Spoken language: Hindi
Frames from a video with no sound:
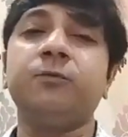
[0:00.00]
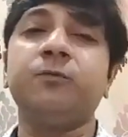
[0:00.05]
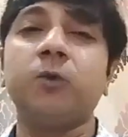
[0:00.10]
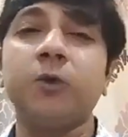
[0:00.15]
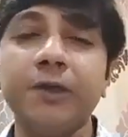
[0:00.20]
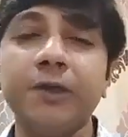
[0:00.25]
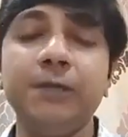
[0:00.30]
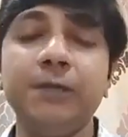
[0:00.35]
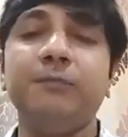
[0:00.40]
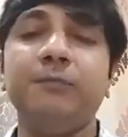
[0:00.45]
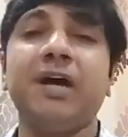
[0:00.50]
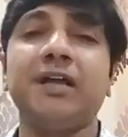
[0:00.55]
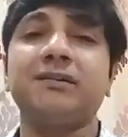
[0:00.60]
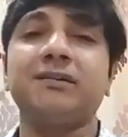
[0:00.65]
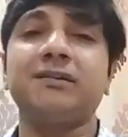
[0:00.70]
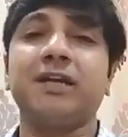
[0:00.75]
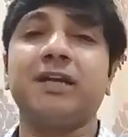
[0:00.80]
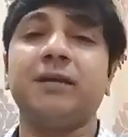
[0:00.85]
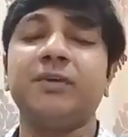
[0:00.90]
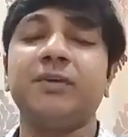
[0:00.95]
वो ही
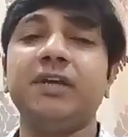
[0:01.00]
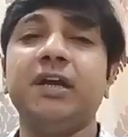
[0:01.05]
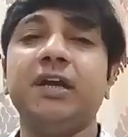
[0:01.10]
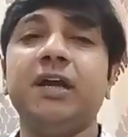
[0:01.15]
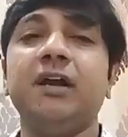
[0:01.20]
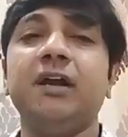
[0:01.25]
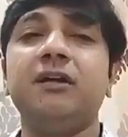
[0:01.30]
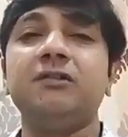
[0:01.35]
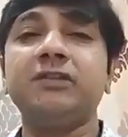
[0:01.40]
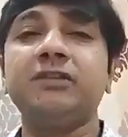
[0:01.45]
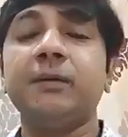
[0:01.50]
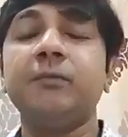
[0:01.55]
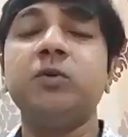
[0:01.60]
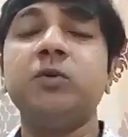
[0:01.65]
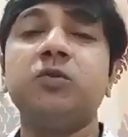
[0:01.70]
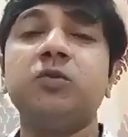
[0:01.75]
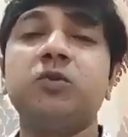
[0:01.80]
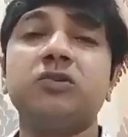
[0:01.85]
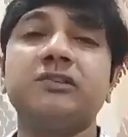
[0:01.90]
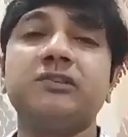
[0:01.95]
मात्रा में जब
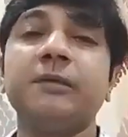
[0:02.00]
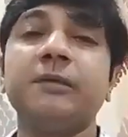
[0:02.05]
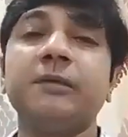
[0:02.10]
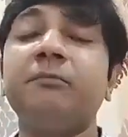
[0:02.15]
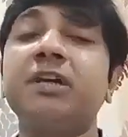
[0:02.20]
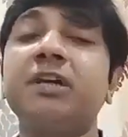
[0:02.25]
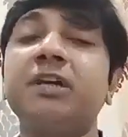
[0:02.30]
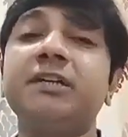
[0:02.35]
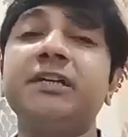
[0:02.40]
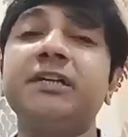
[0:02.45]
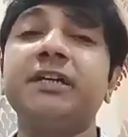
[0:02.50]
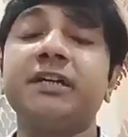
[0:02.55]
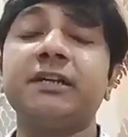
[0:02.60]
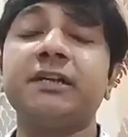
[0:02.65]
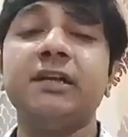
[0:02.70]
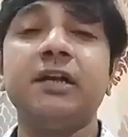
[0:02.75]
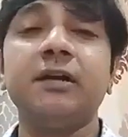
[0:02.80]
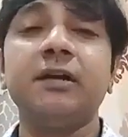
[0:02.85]
उनको सब मटेरियल